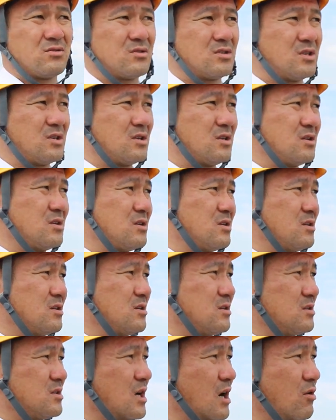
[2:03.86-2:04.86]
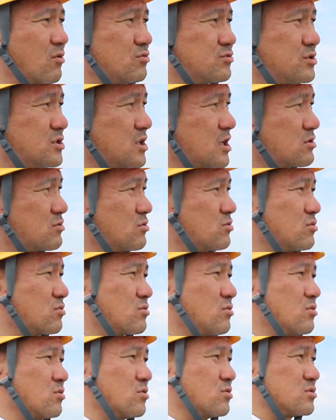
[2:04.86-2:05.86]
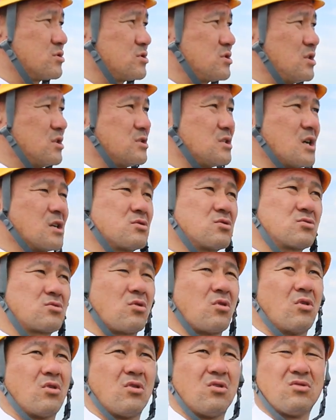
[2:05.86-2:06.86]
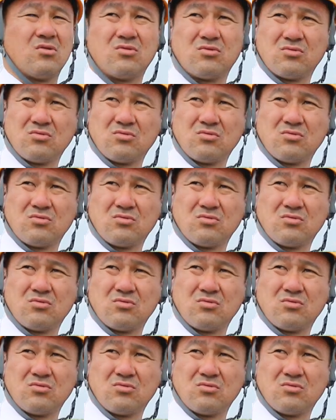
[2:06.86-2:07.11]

で「いや本人がどうのこうの」って言って「じゃあちょっと